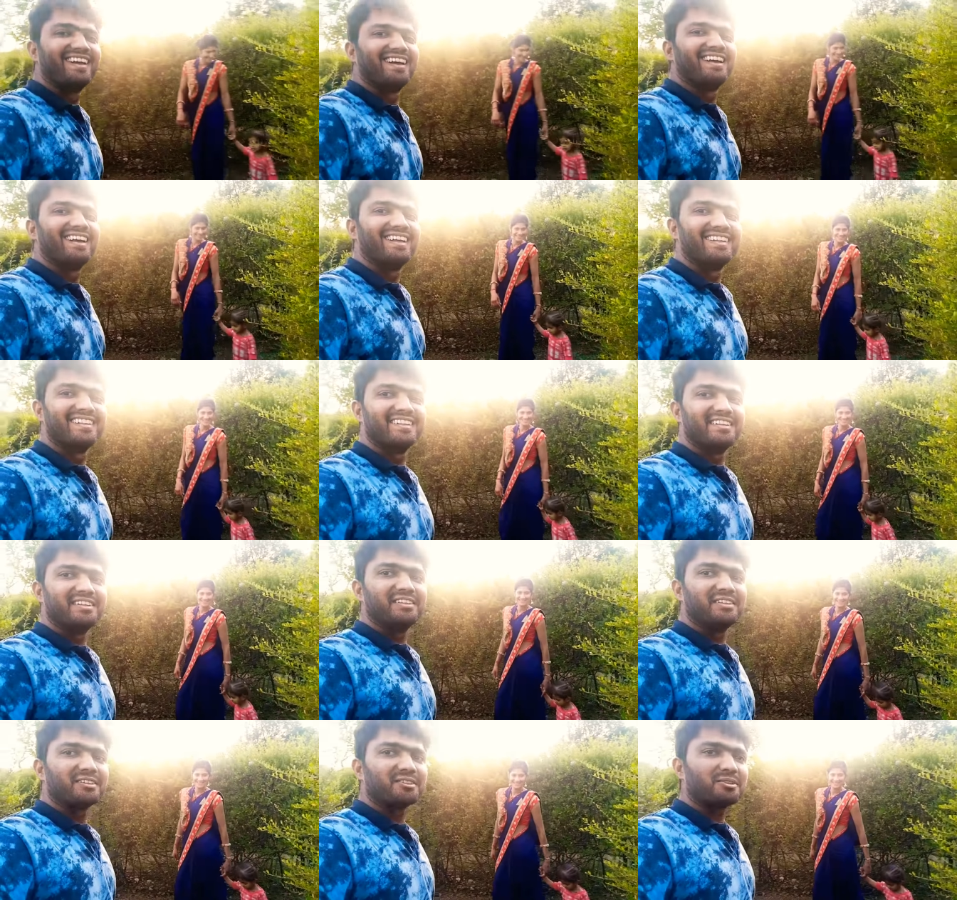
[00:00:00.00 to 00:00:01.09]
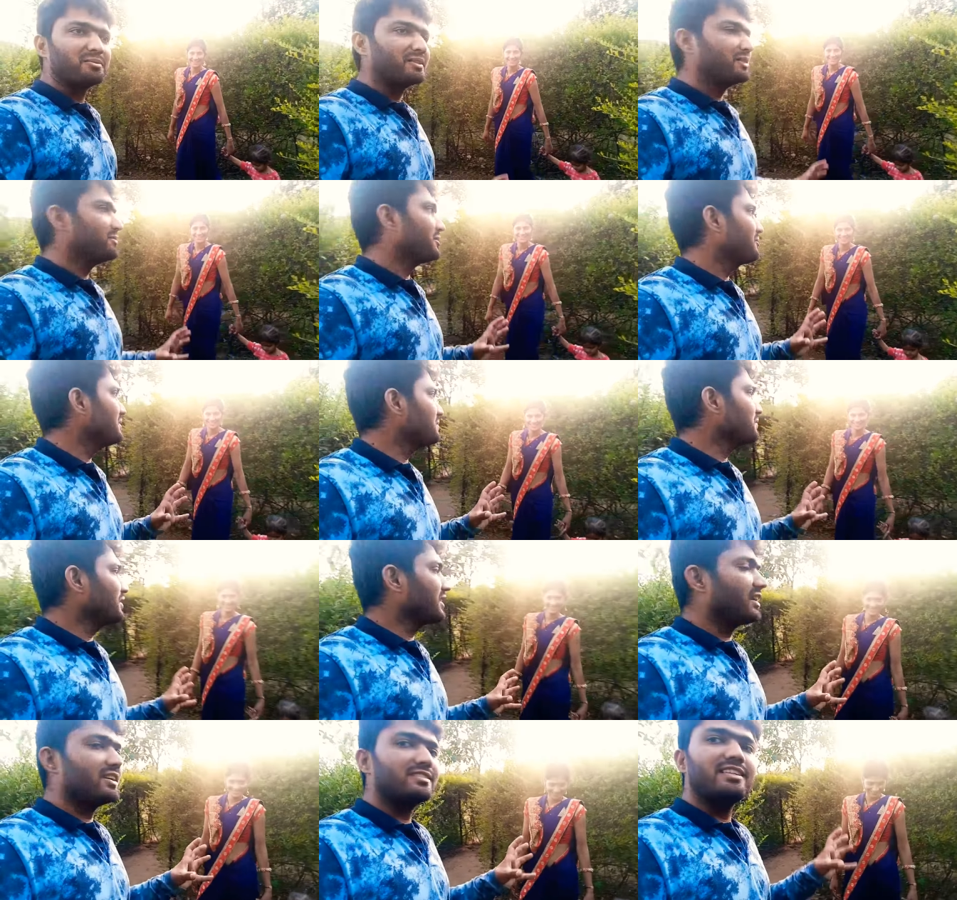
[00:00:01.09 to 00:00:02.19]
तो मतलब अभी
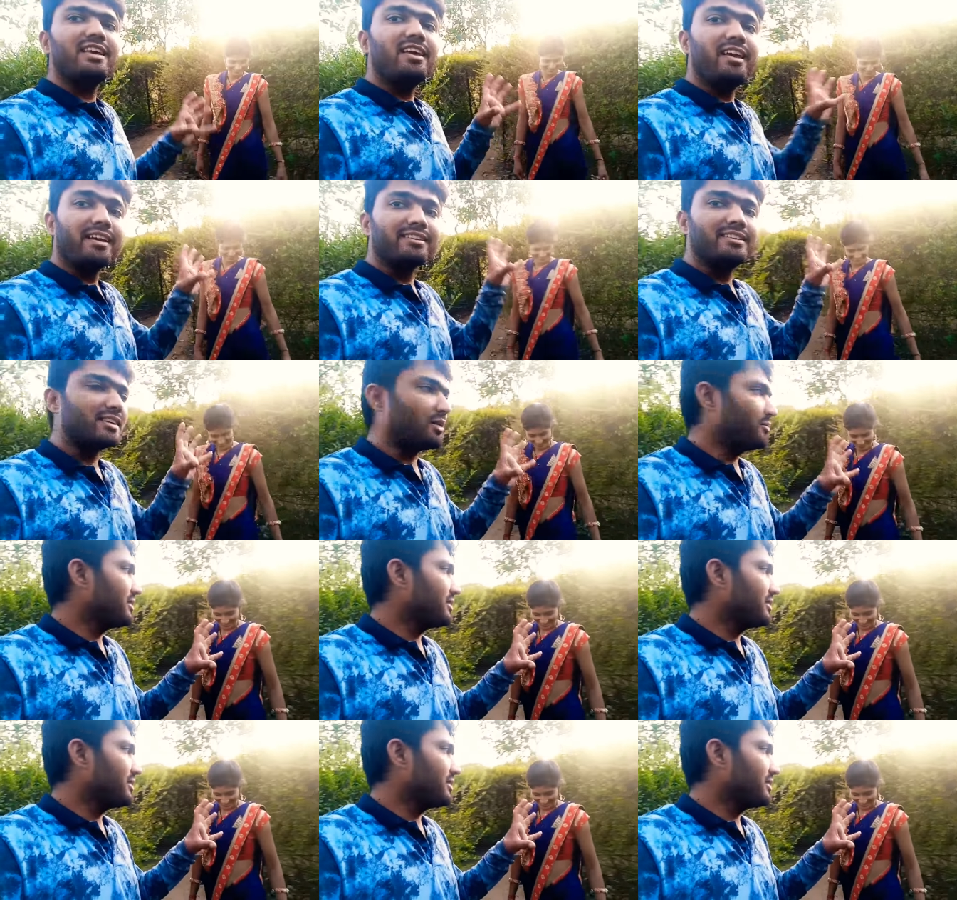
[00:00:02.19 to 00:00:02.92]
पूरे रास्ते एक दिशा